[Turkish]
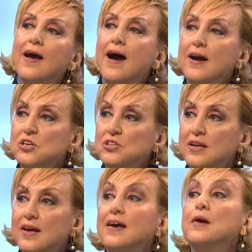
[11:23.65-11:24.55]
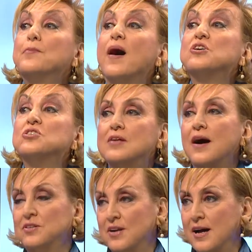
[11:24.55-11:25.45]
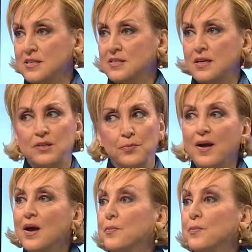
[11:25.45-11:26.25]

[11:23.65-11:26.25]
her şeye baştan razıydım.